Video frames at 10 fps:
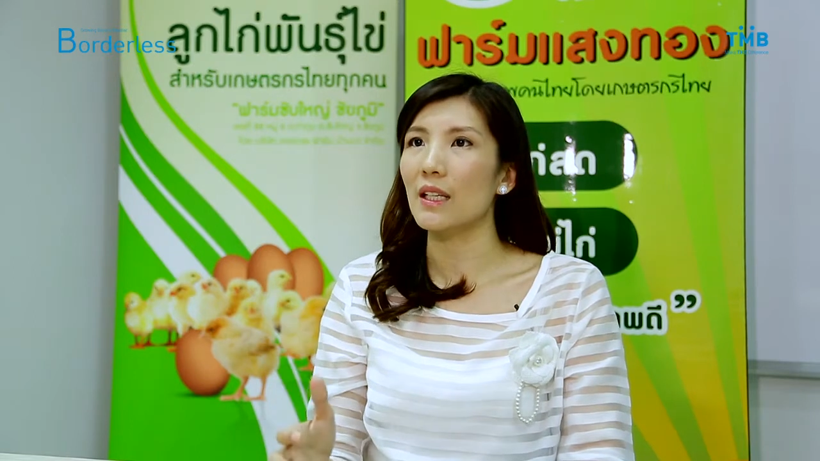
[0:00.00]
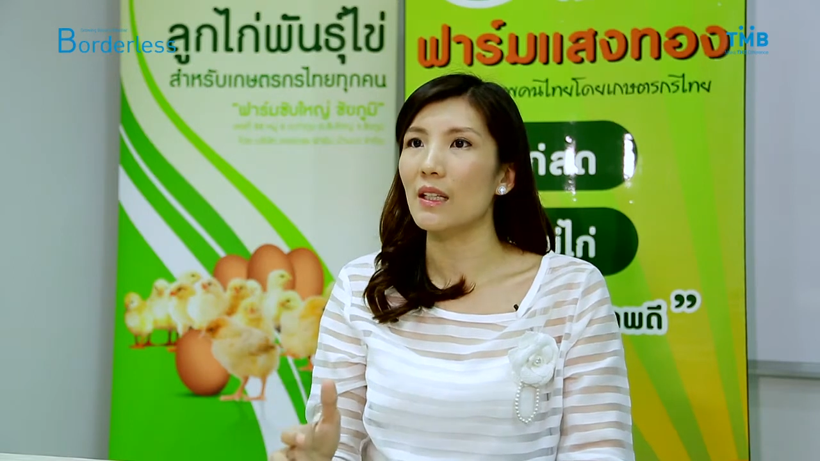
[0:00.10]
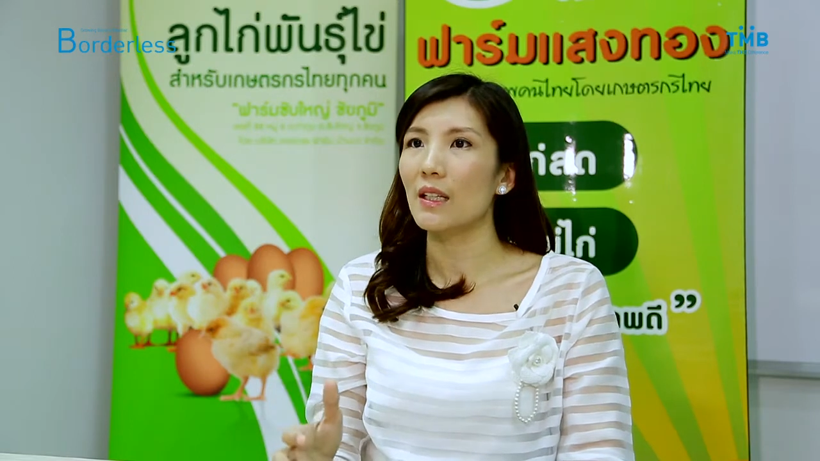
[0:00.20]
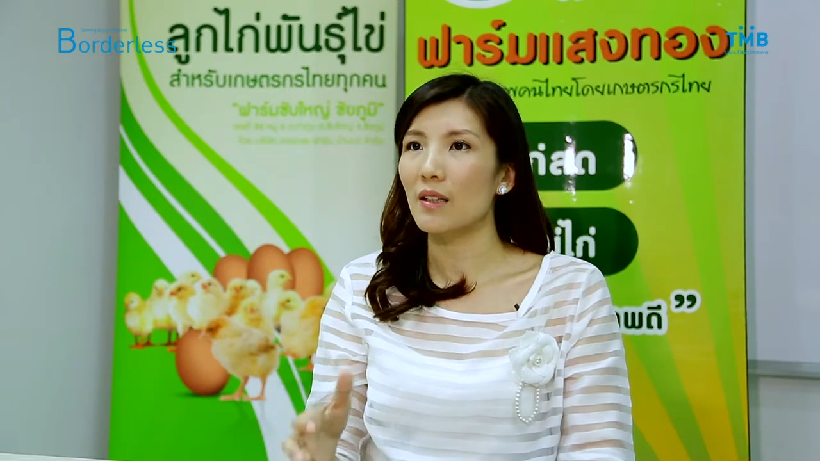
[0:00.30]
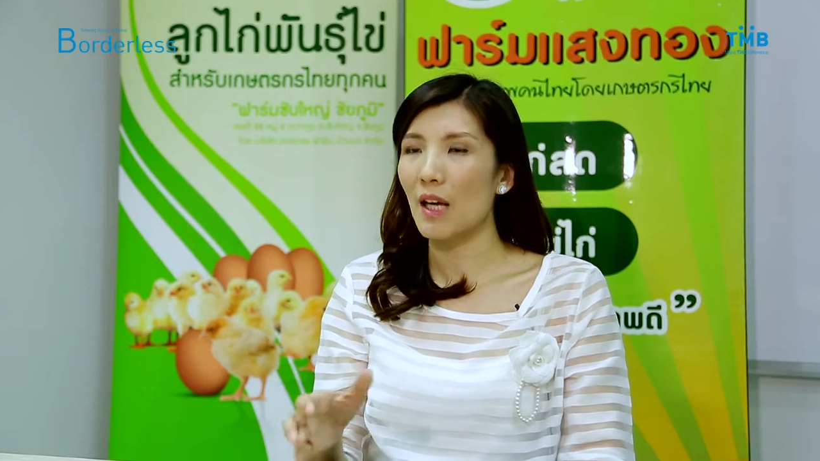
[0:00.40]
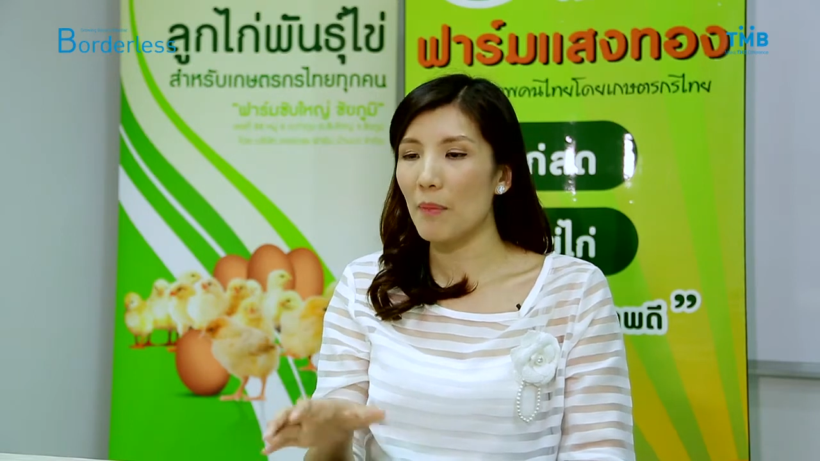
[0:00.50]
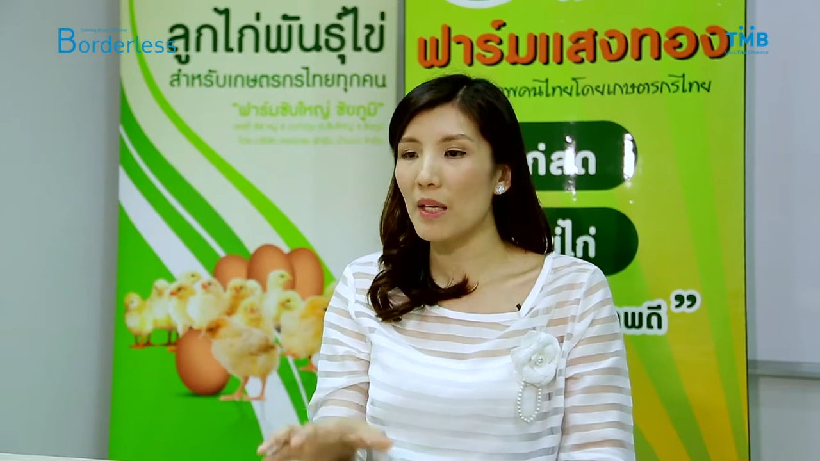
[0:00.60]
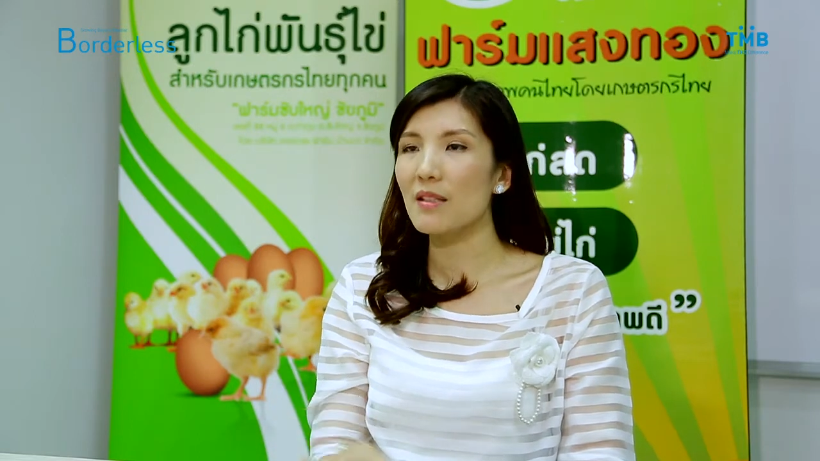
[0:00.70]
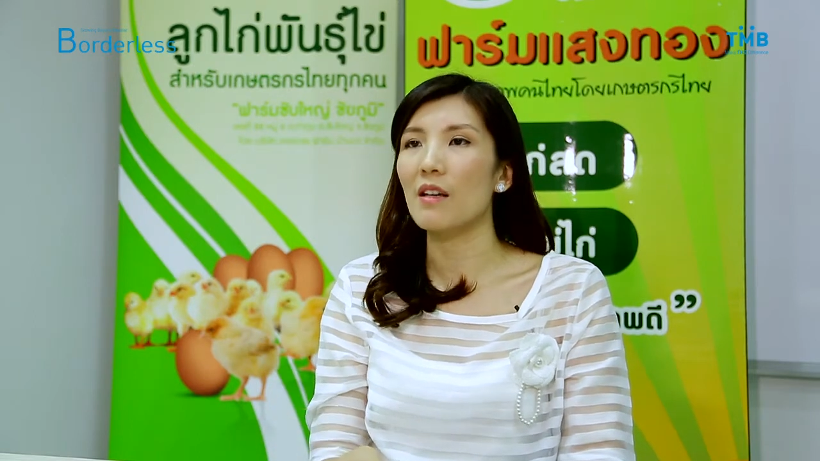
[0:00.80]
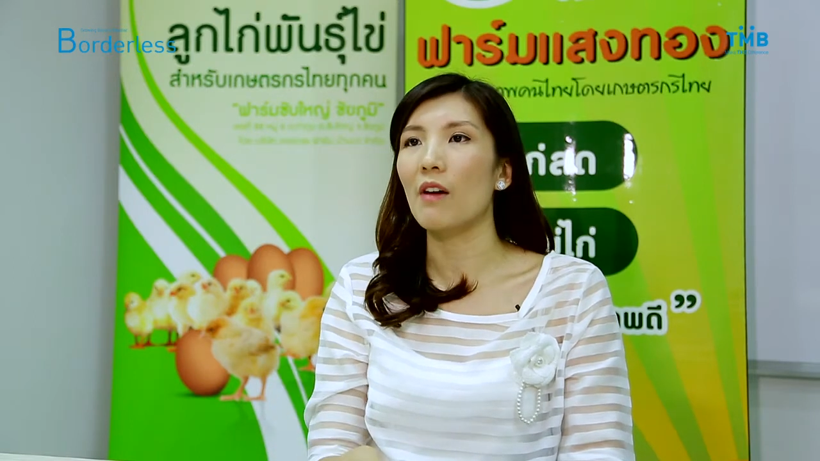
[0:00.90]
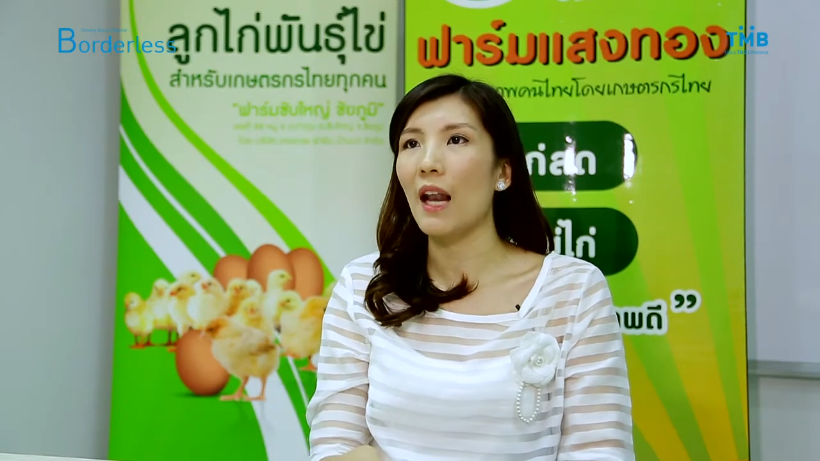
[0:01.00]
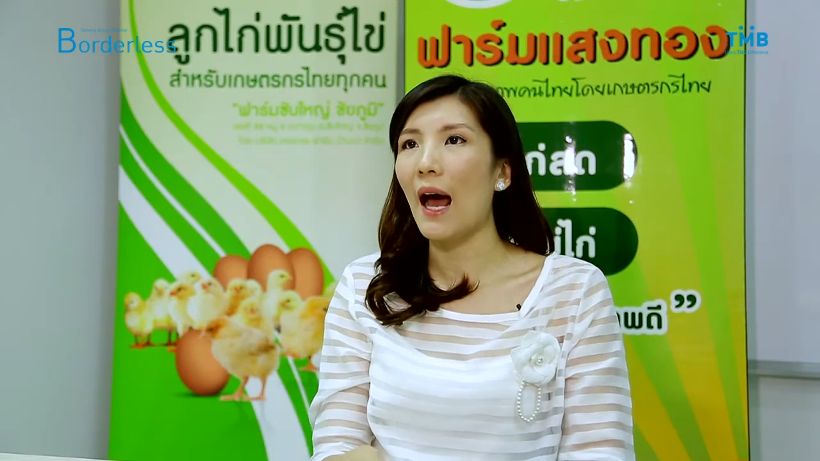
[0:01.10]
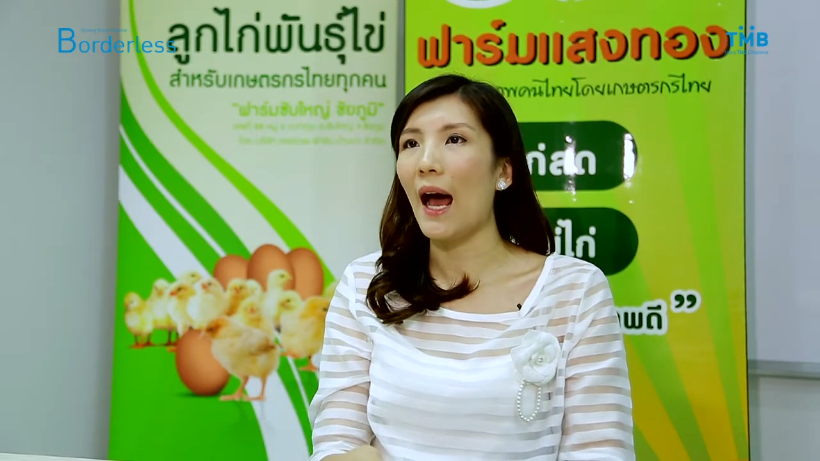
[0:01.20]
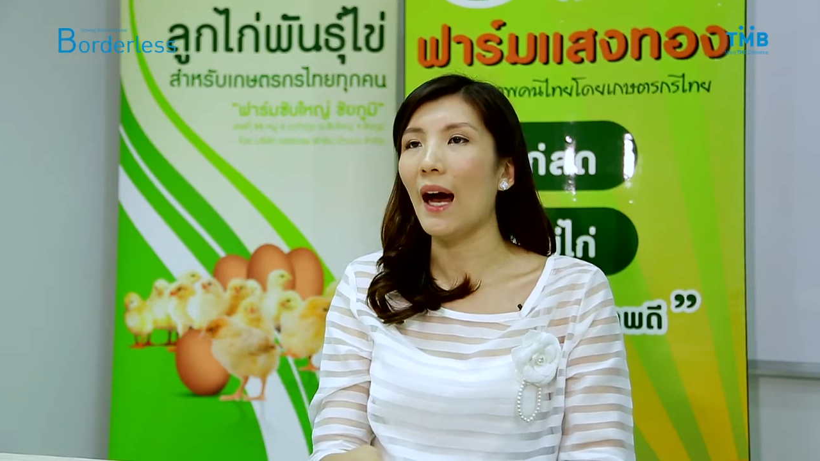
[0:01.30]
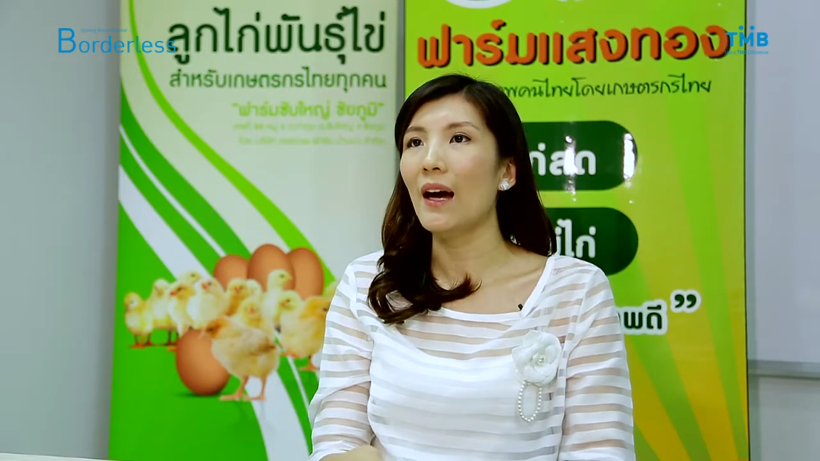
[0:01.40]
ก ทำให้เสียเวลา